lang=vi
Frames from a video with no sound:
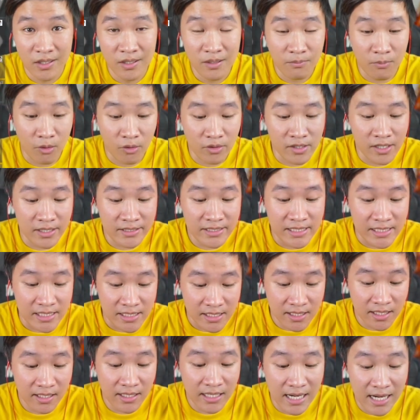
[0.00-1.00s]
Mọi người chỉ
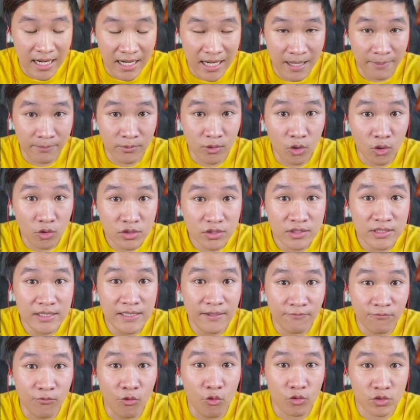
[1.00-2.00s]
cần là làm tốt
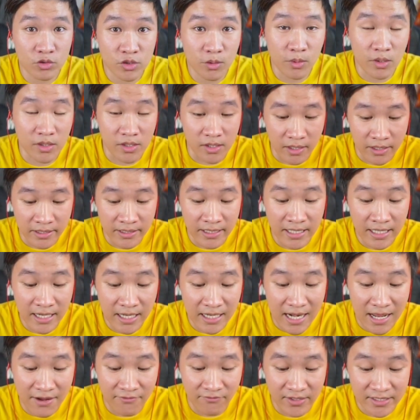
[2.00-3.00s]
nhiệm vụ cho mọi người, đấy là
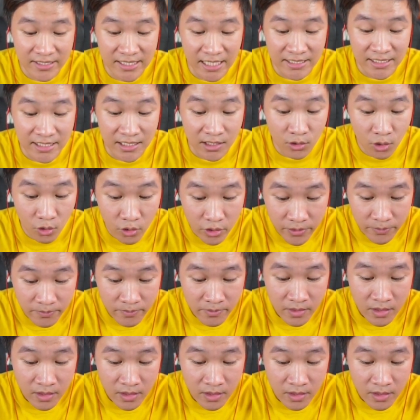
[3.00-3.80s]
làm về giải trí thôi.